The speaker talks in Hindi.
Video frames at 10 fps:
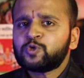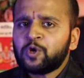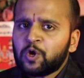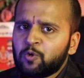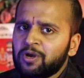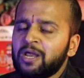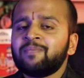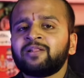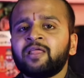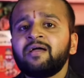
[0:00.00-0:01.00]
सुनने को नहीं
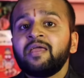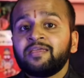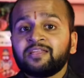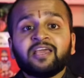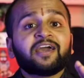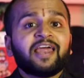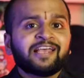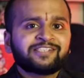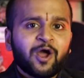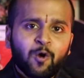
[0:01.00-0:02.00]
मिलता यदि अगर
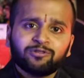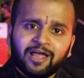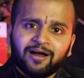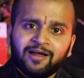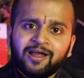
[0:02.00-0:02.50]
ऐसा होता